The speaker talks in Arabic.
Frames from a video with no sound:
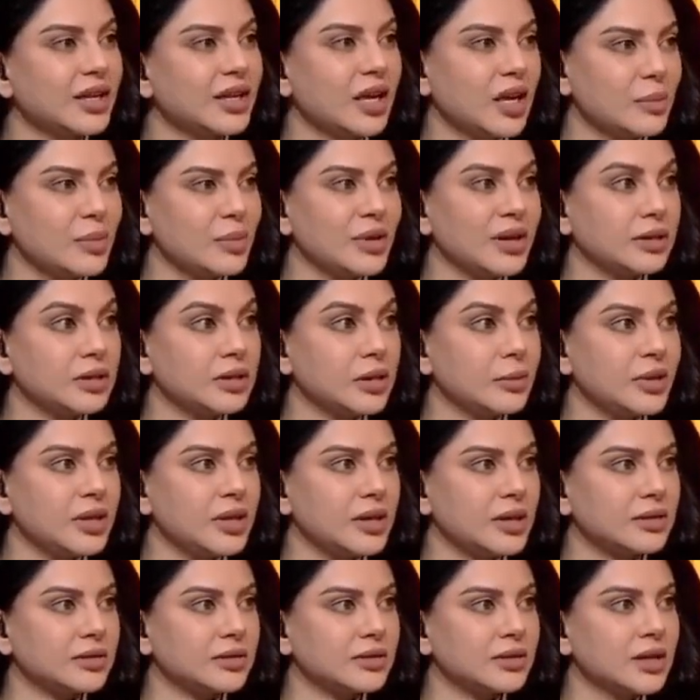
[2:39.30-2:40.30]
انا احب
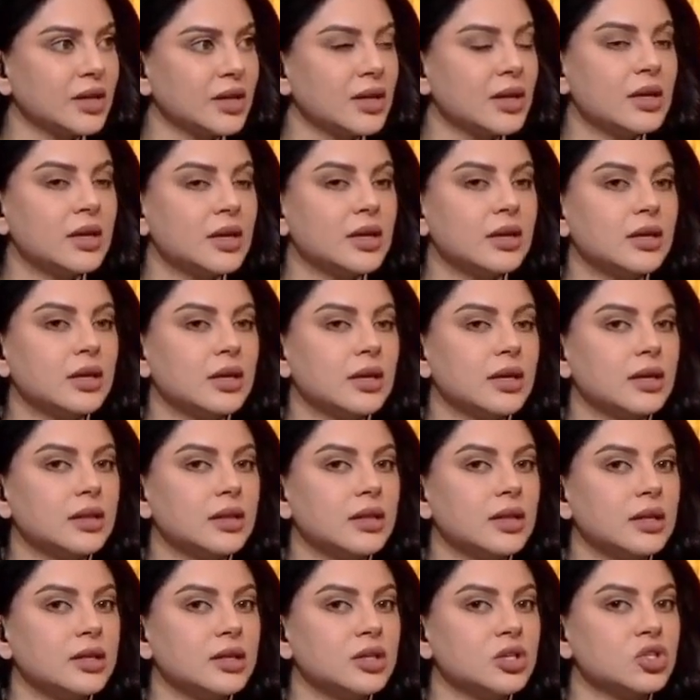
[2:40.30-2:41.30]
الادبيات
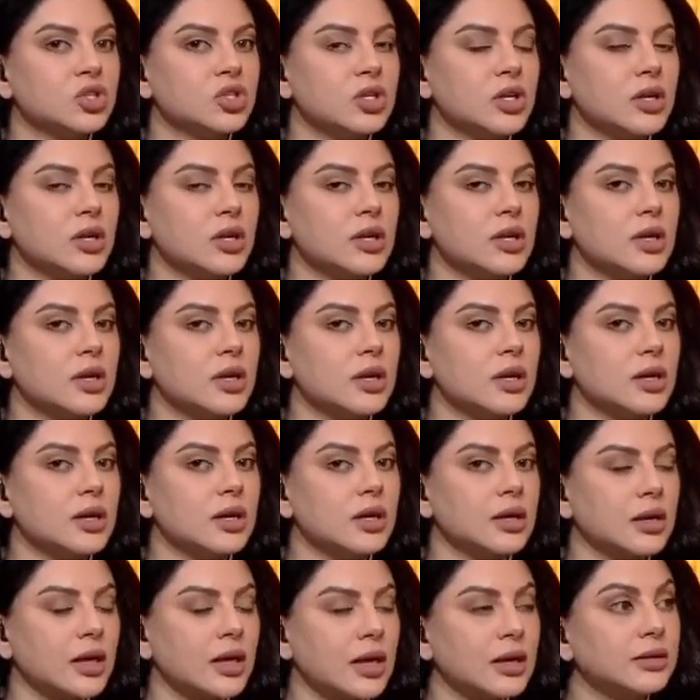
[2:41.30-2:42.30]
آه ثاني شيء
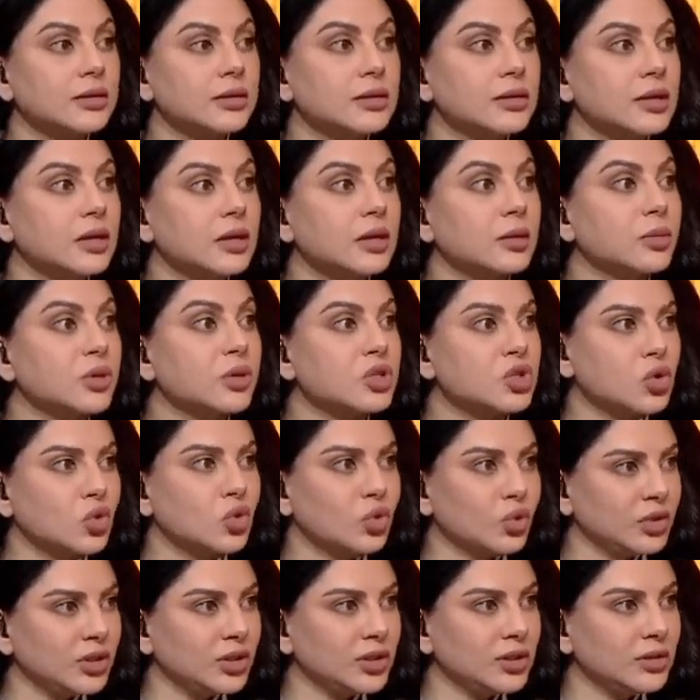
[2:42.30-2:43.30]
آه قدر
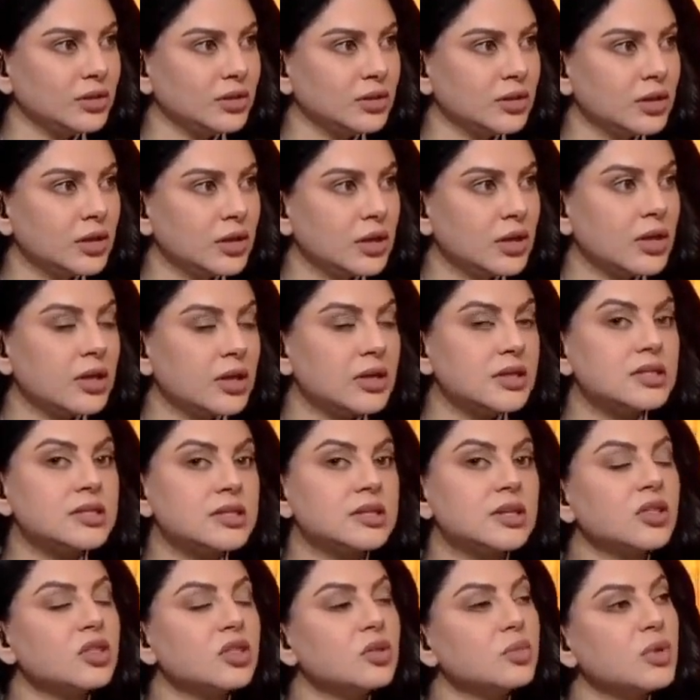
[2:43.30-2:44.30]
مجهودي
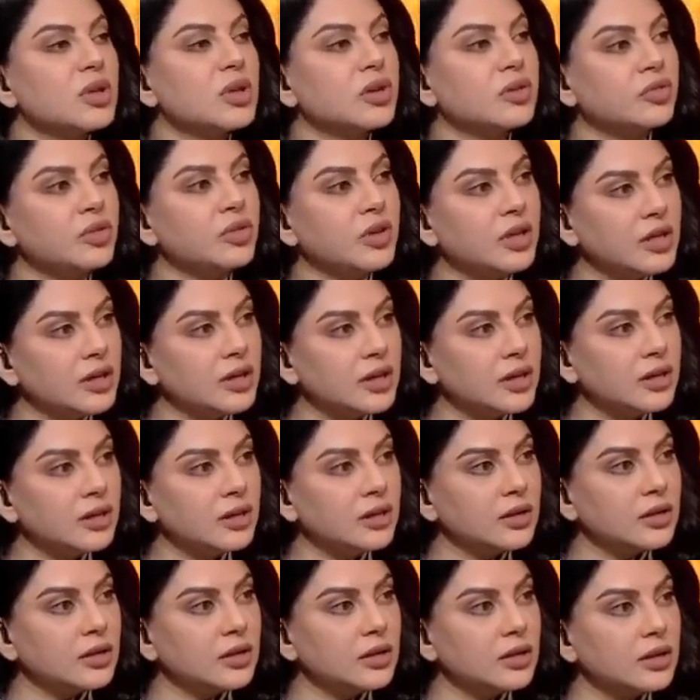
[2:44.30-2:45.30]
استثمر فيني
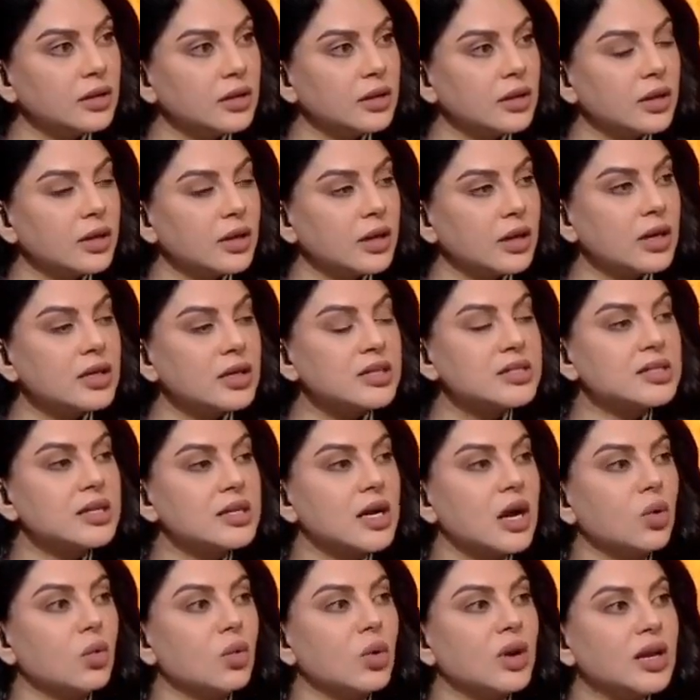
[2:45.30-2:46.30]

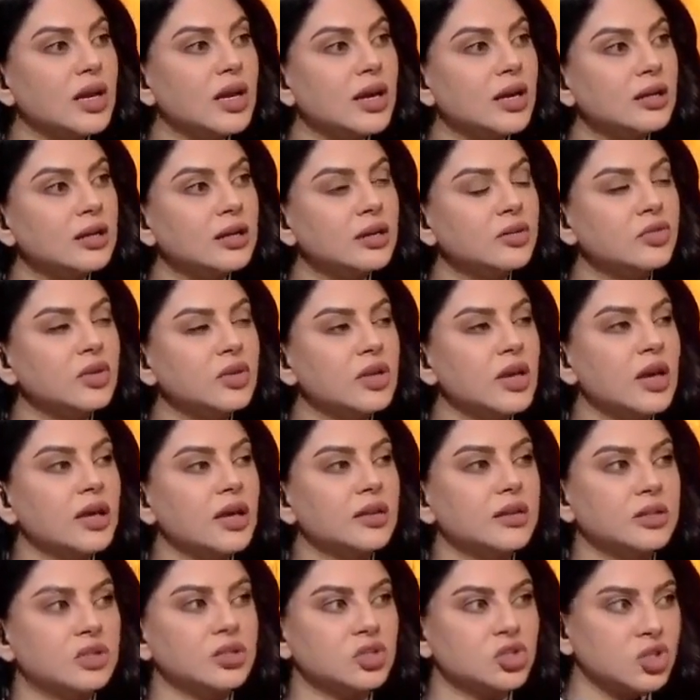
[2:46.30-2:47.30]
ازرع ولائي في
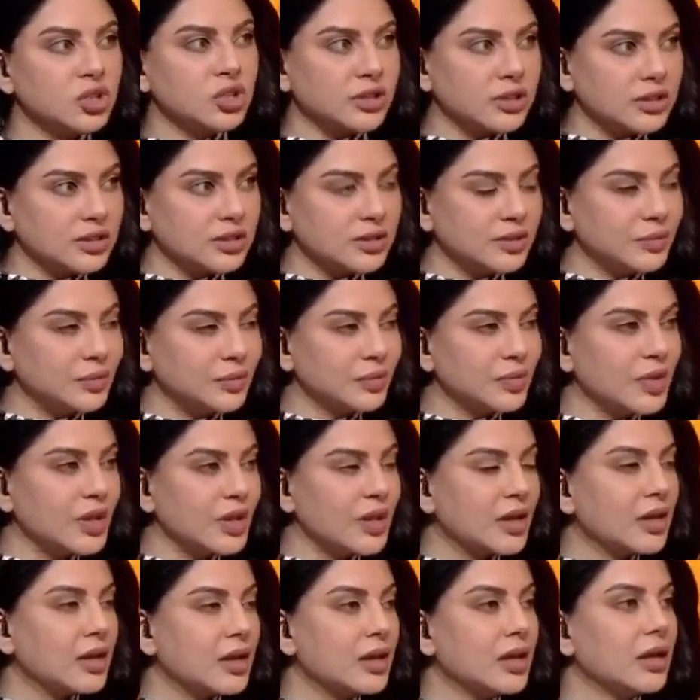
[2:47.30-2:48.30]
هذه الشركه
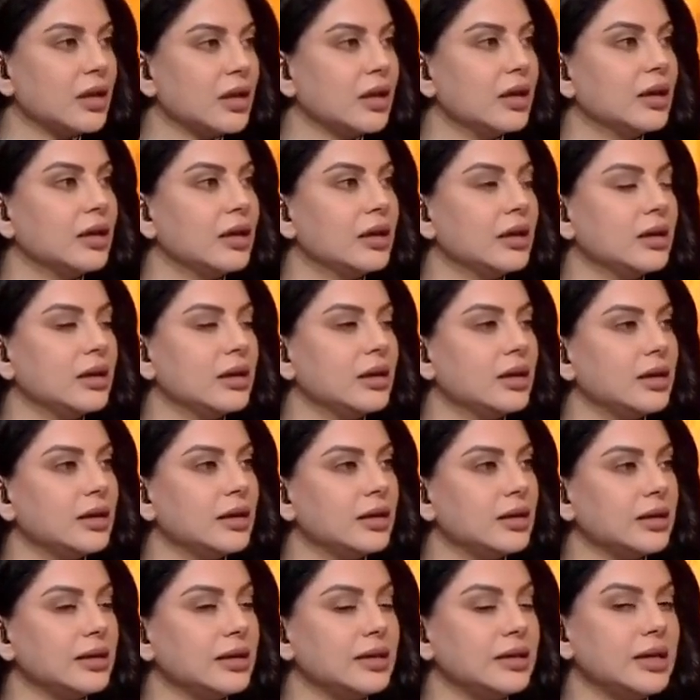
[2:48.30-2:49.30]
آه
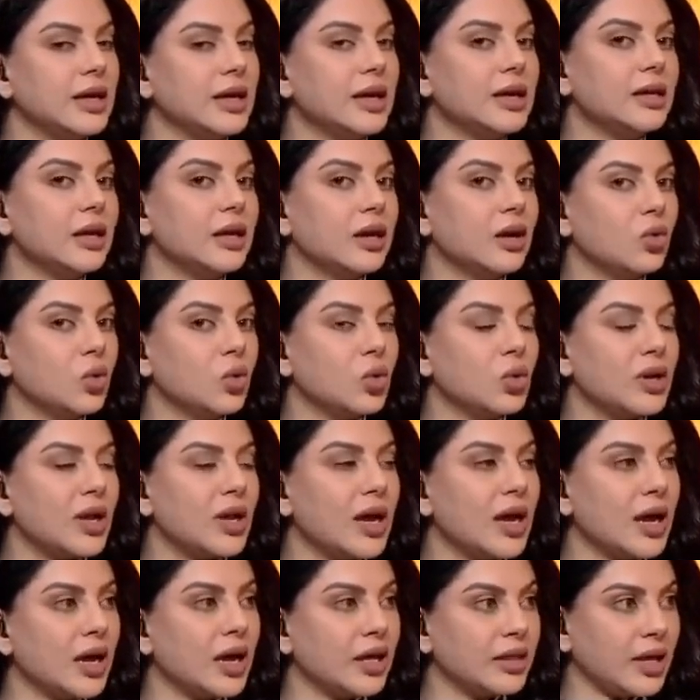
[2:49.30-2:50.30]
اني انا
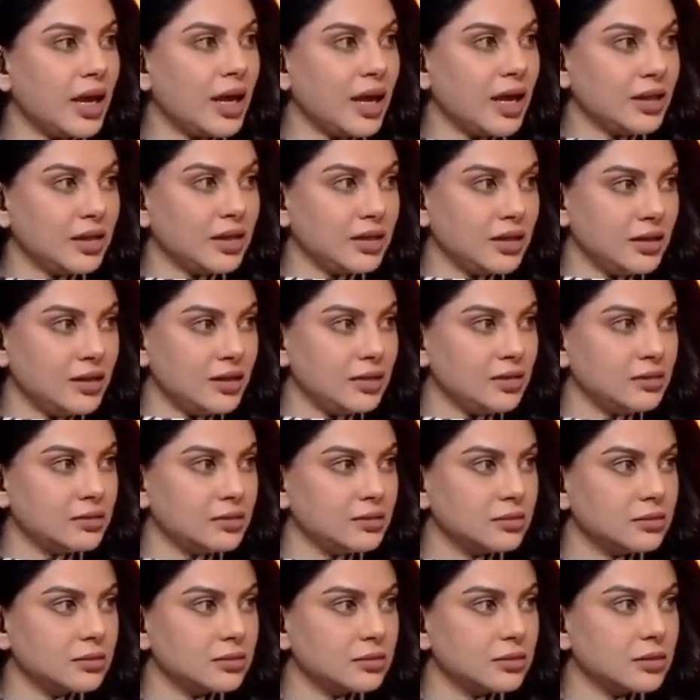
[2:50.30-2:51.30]
اكون اخذه حقي
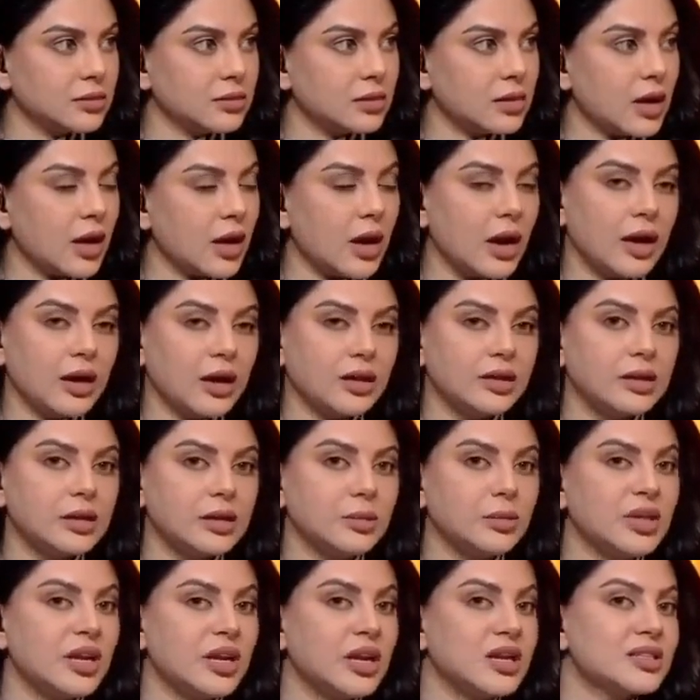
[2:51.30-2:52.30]

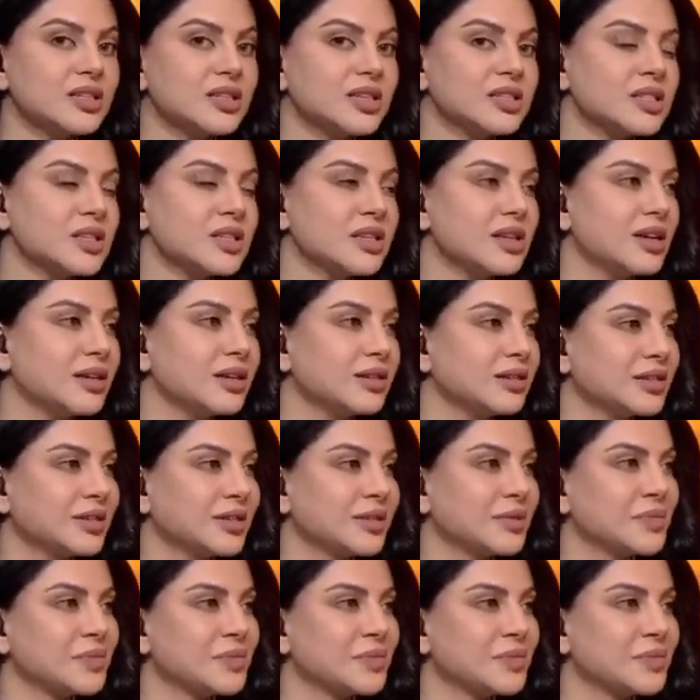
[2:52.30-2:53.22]
هذه من الاساسيات